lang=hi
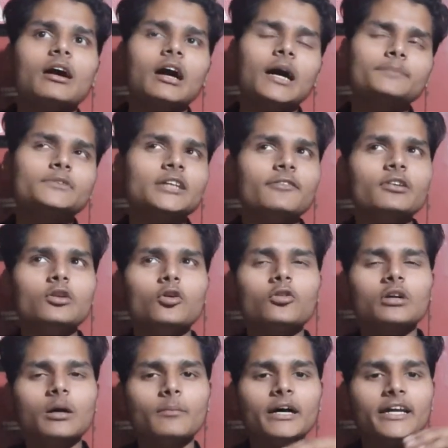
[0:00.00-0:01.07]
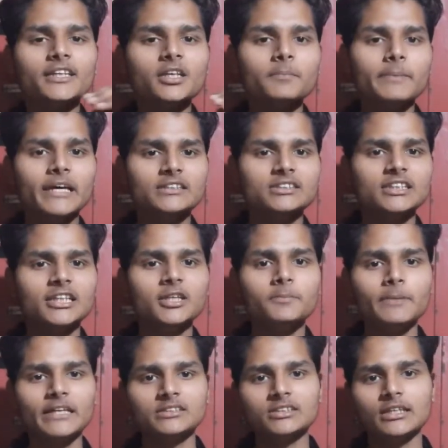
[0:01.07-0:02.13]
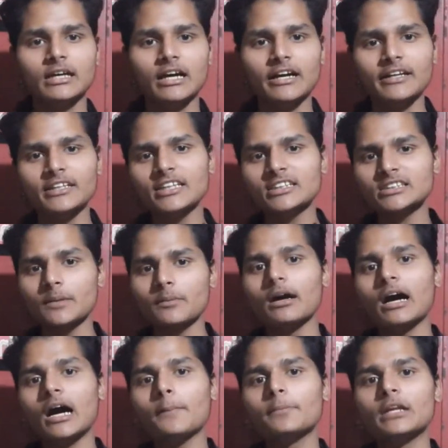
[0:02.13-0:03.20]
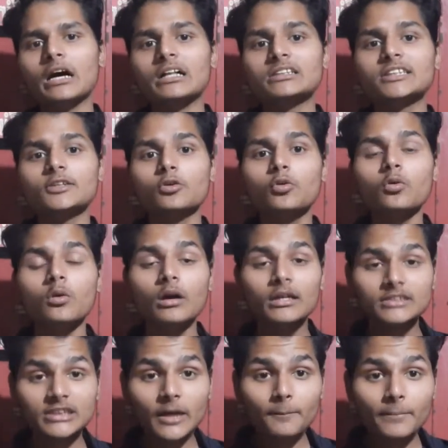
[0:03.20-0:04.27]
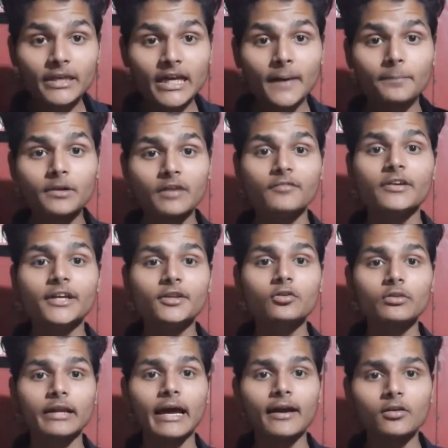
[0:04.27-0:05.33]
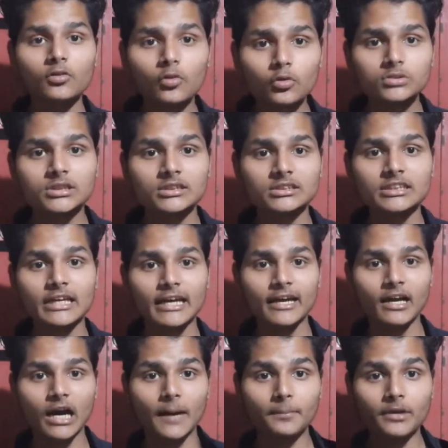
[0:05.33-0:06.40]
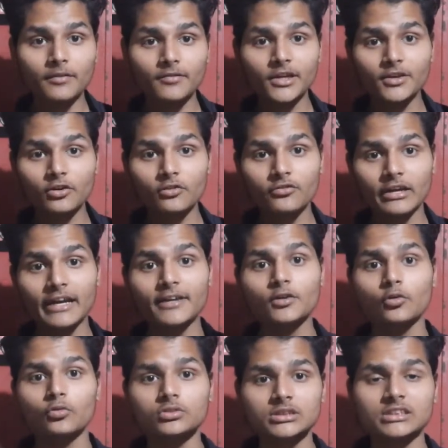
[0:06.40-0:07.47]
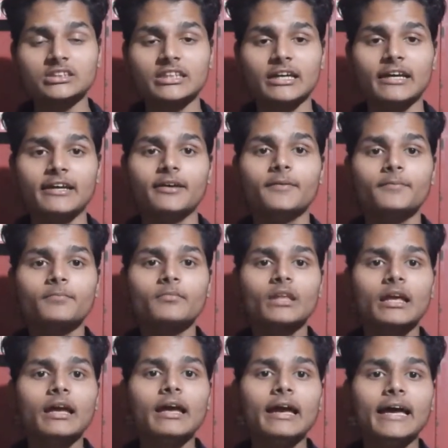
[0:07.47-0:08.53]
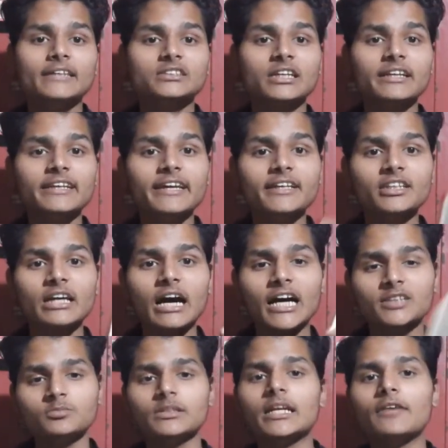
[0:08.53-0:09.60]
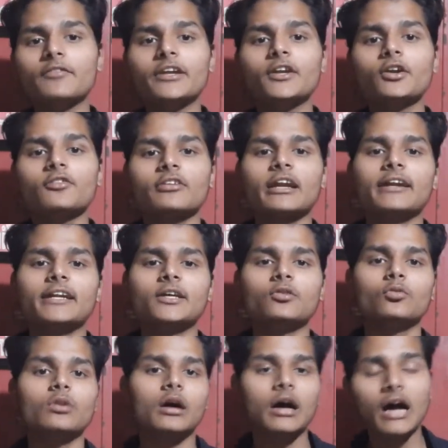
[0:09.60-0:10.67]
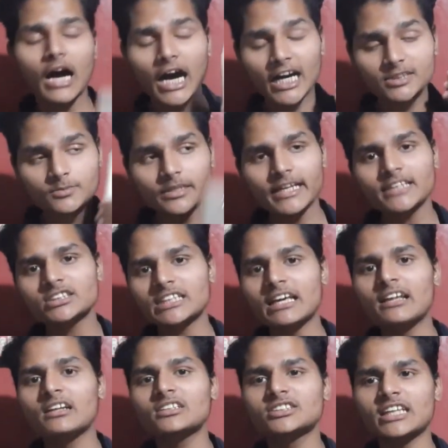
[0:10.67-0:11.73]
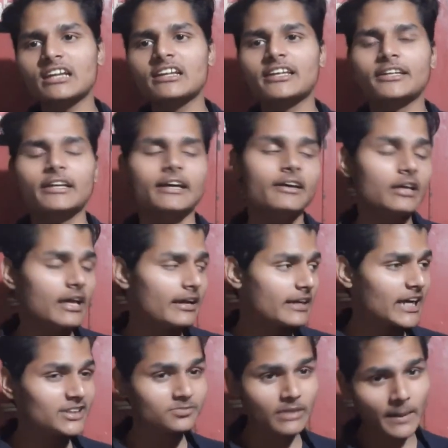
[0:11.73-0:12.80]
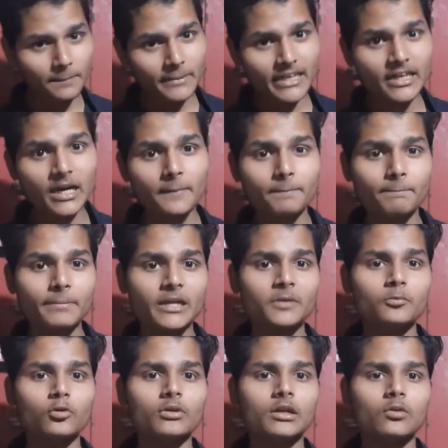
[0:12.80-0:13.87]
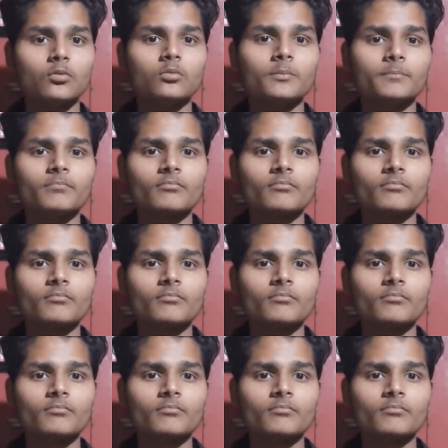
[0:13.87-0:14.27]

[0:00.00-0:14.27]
आप सभी लोग कमाएंगे पैसे ही पैसे अगर ये सब आप डालते हो तब भी आपका वीडियो रैंक हो सकता है आपका वीडियो ट्रेंड हो सकता है ऐसा नहीं है कि आज मेरा वीडियो ट्रेंड नहीं हुआ आज मेरा चैनल चल नहीं रहा है गैस मैं अपने आप पे बोल रहा हूँ